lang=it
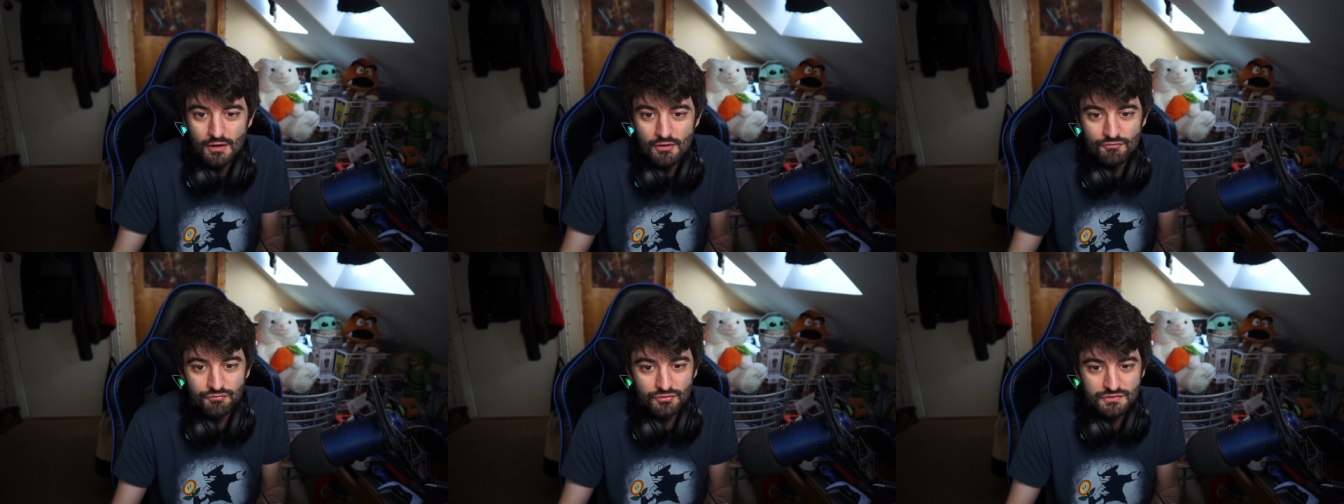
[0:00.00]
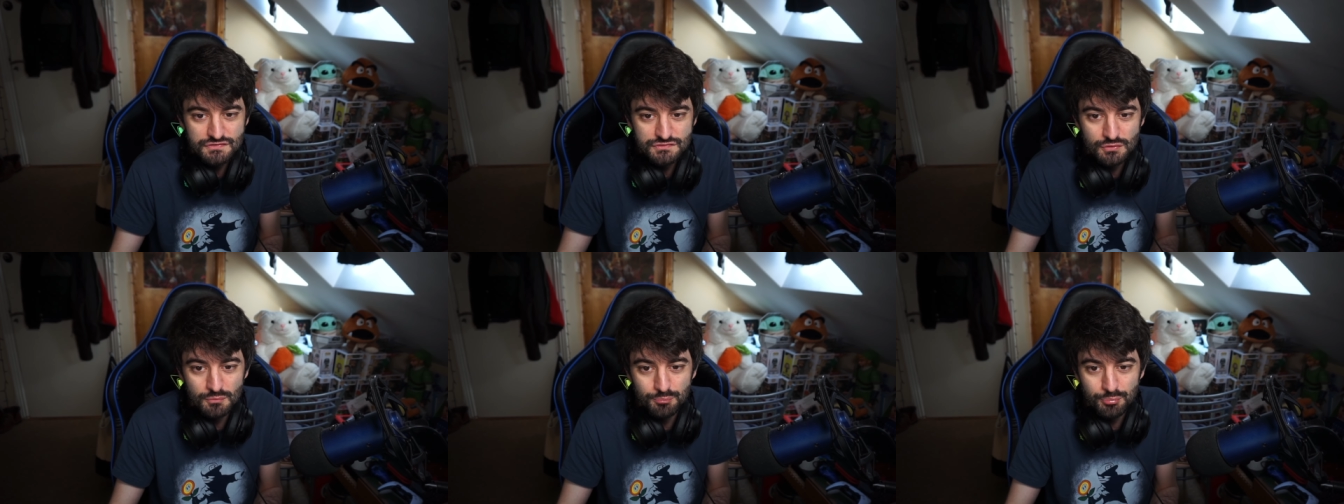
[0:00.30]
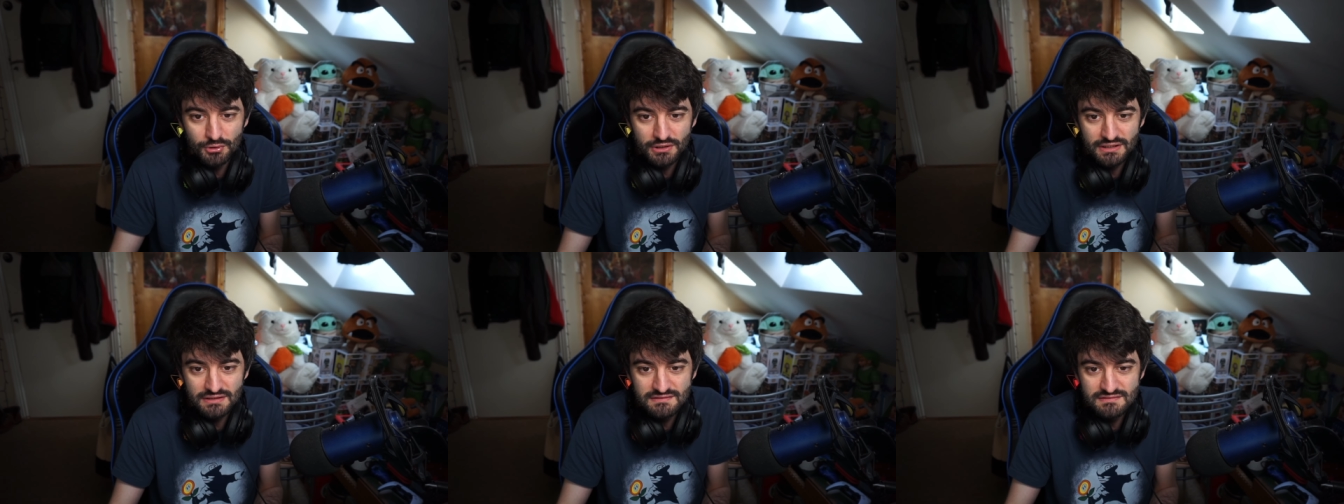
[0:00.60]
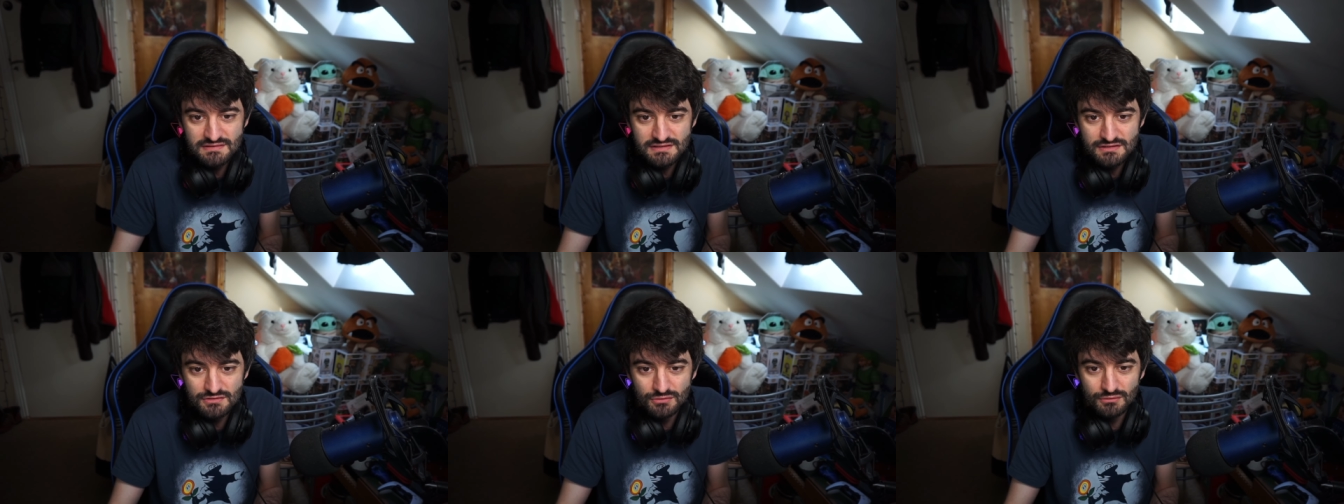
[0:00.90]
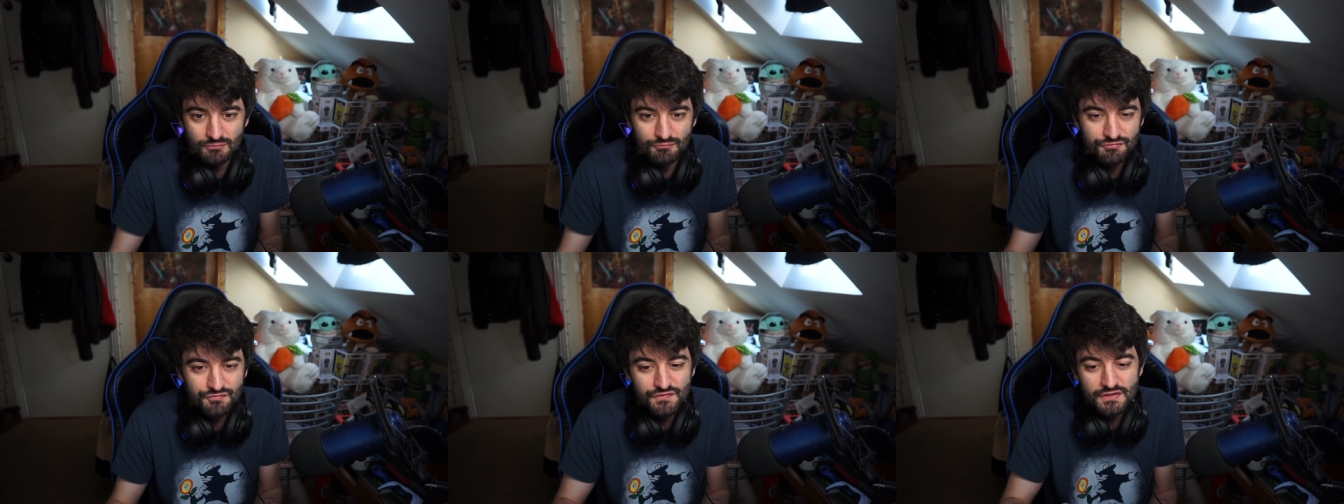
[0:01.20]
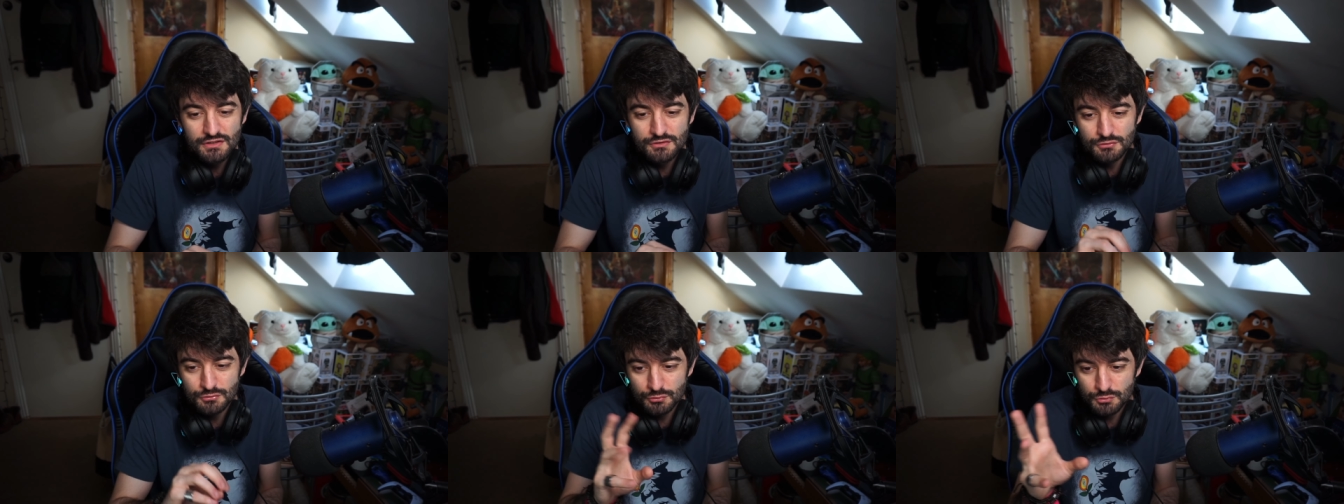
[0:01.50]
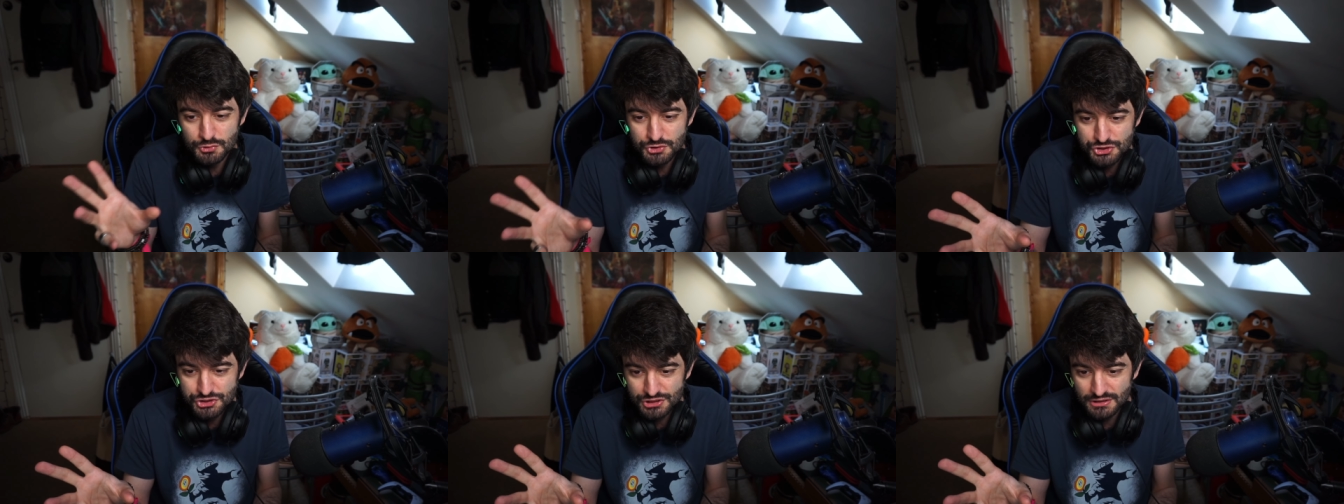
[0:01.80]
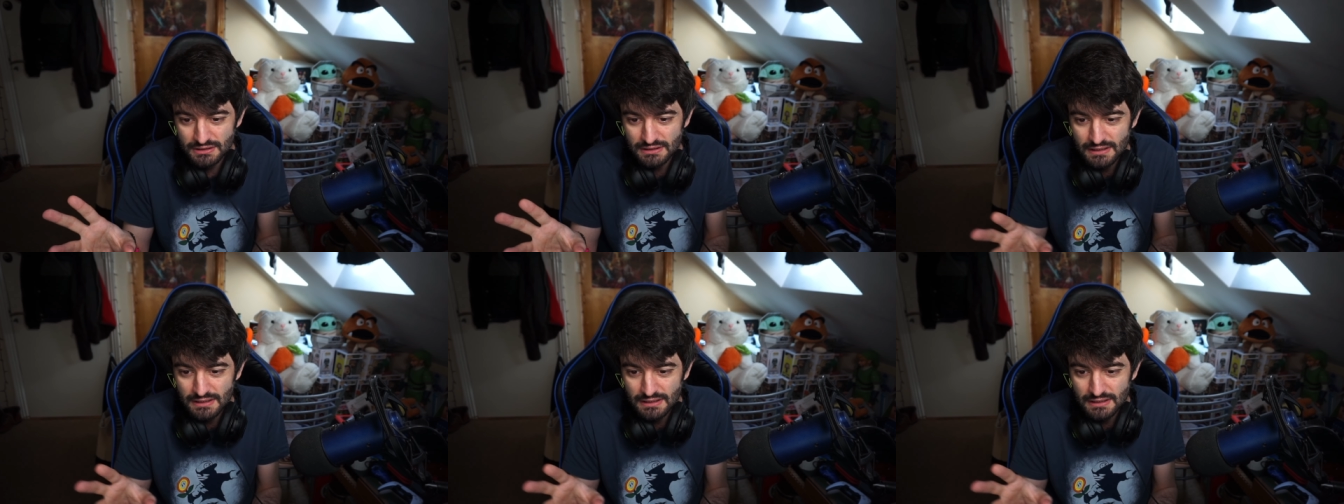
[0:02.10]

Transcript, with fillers: forse un pochettino un fil rouge